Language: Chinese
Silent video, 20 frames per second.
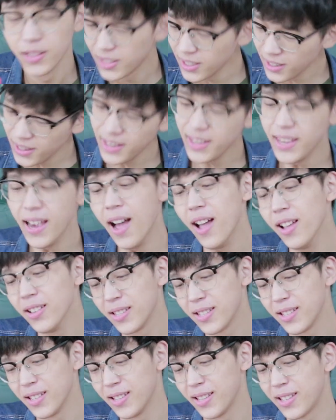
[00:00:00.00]
这个样
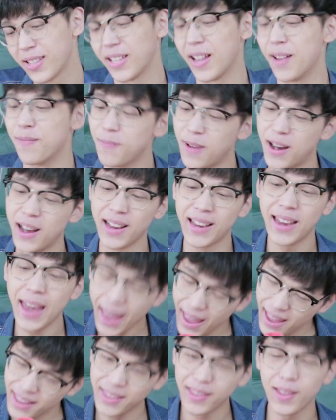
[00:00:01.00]
子怎么
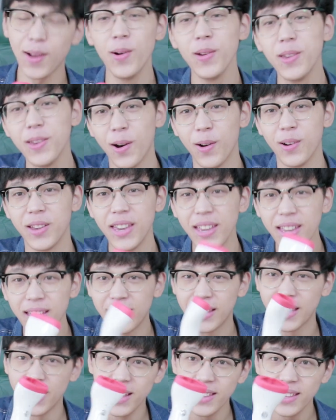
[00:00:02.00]
看都有一
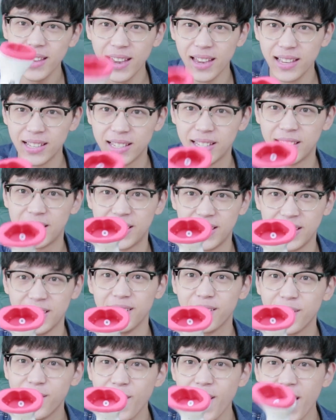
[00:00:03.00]
点点奇
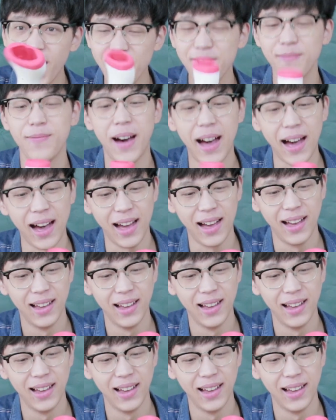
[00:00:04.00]
怪吧？